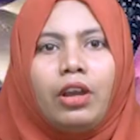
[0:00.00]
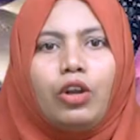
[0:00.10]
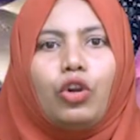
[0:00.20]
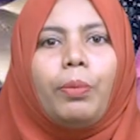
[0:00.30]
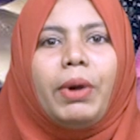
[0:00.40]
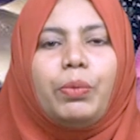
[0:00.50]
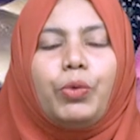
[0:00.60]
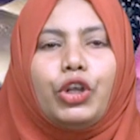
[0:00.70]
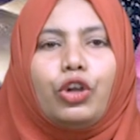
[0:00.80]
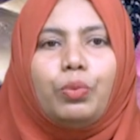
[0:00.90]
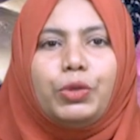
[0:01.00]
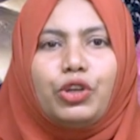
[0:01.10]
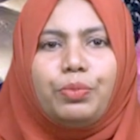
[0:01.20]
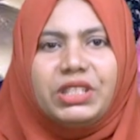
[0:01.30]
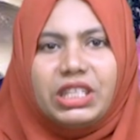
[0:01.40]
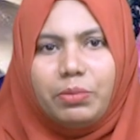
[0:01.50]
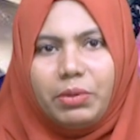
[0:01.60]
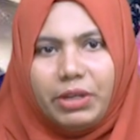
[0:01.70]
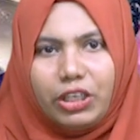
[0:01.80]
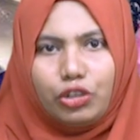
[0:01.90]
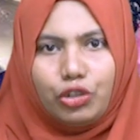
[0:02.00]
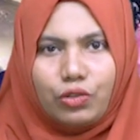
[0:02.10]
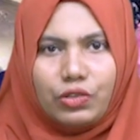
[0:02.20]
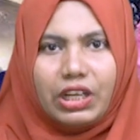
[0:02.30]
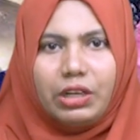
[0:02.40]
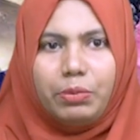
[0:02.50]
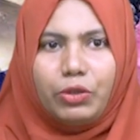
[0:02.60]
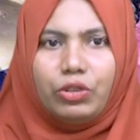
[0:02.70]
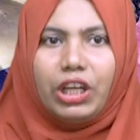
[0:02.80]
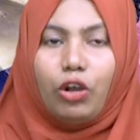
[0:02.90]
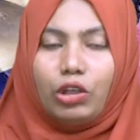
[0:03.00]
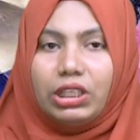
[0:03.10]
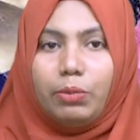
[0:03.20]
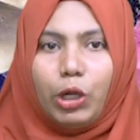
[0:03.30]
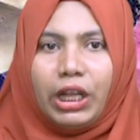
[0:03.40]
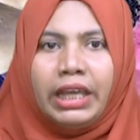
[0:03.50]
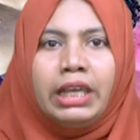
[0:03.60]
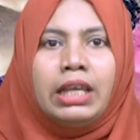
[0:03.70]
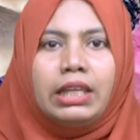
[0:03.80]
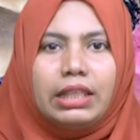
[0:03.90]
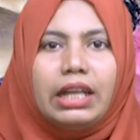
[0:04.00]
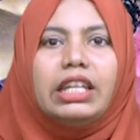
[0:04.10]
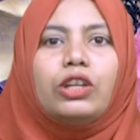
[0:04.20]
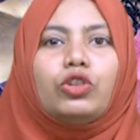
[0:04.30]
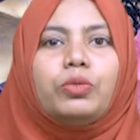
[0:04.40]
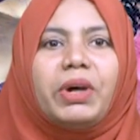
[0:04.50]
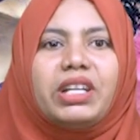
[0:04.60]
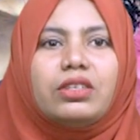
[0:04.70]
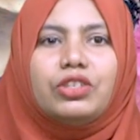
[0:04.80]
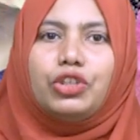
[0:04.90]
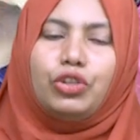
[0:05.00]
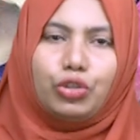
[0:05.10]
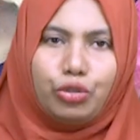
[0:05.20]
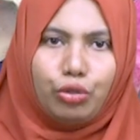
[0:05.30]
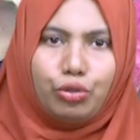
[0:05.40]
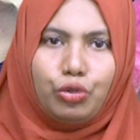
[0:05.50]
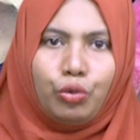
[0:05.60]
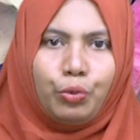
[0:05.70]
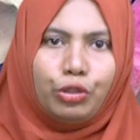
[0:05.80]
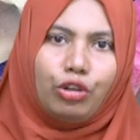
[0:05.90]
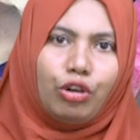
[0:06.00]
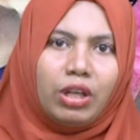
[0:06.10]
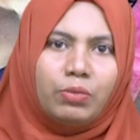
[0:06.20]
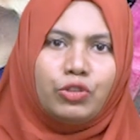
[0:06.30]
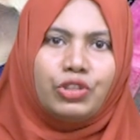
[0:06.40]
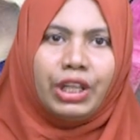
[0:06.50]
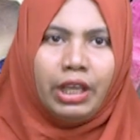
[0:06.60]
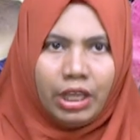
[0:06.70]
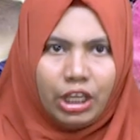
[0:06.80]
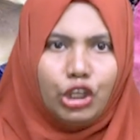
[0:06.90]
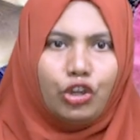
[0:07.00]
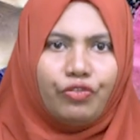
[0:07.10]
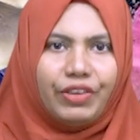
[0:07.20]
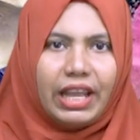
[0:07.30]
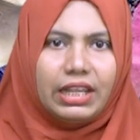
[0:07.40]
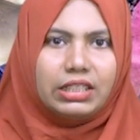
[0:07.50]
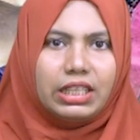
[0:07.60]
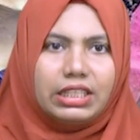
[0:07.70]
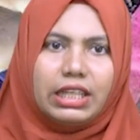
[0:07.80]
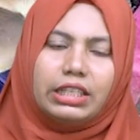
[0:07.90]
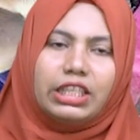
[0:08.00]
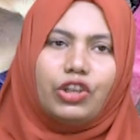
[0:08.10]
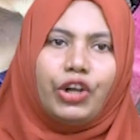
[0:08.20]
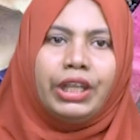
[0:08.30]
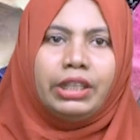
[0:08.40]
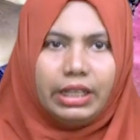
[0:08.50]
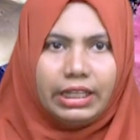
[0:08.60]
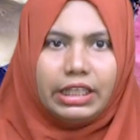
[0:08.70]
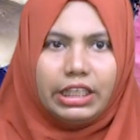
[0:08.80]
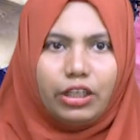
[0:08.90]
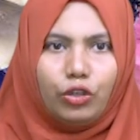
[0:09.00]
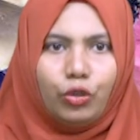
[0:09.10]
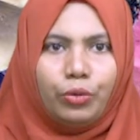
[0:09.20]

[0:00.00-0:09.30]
রোববার পরিকল্পিত বিচার বিভাগীয় সংস্কারের বিরুদ্ধে কথা বলায় তার লিকুদ পার্টির সিনিয়র সদস্য প্রতিরক্ষা মন্ত্রী ইউভ গ্যালান্টকে ছাঁটাই করেন নেতানিয়াহু